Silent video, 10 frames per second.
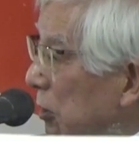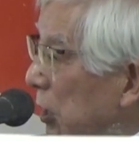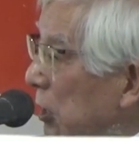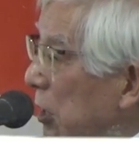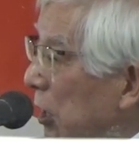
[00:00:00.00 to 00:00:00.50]

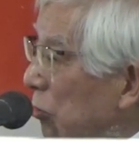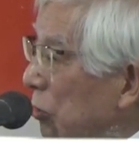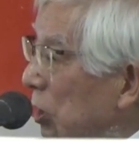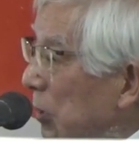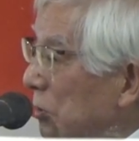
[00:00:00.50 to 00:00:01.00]
データが
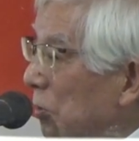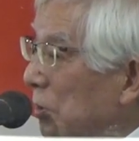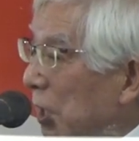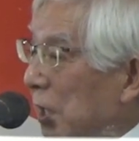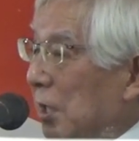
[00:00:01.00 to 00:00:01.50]
載ってます
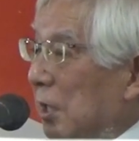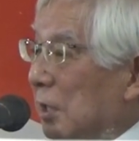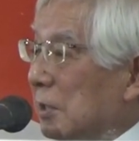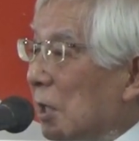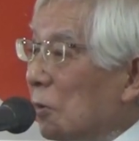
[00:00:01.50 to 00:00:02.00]
ので
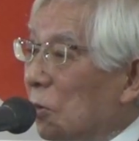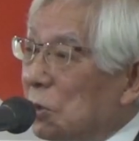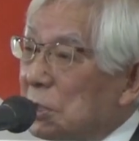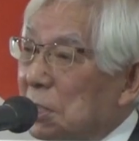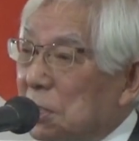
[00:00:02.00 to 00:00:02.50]
参
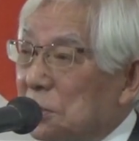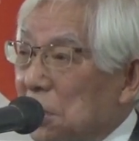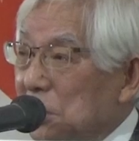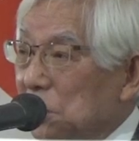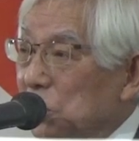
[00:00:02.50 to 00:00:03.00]
考にしてです
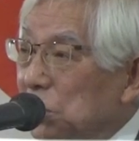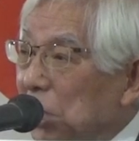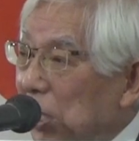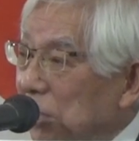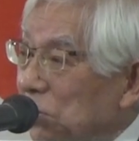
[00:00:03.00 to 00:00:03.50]
ね自分
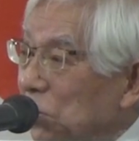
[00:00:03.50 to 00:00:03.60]
が